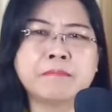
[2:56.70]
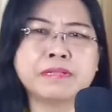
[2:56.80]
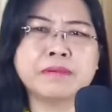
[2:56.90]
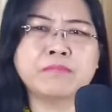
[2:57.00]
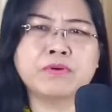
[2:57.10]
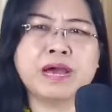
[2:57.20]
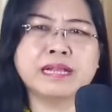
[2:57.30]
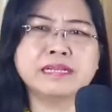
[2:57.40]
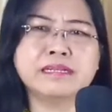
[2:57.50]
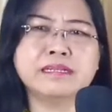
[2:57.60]

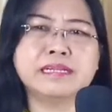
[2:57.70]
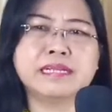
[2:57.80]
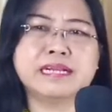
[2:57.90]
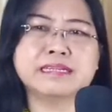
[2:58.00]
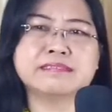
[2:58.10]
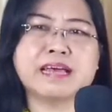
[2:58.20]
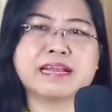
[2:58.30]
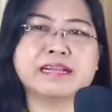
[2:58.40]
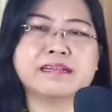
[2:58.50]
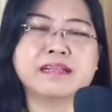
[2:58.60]
Penyembuhan di
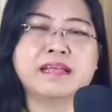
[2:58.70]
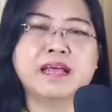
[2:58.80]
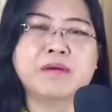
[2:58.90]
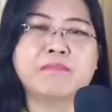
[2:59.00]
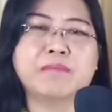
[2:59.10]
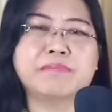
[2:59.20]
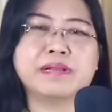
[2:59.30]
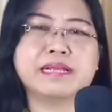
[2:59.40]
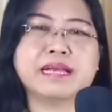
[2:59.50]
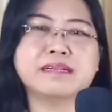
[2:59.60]
Genesaret
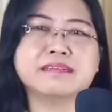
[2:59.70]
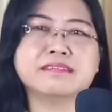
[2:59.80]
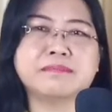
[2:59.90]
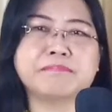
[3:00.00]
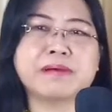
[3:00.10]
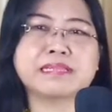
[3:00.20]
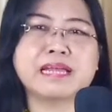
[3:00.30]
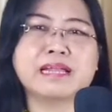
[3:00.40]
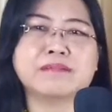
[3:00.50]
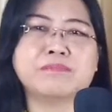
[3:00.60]
memberikan
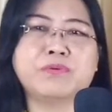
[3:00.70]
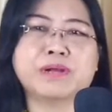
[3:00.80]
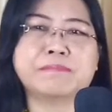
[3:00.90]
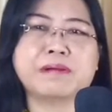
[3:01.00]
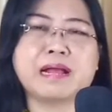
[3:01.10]
kesempatan buat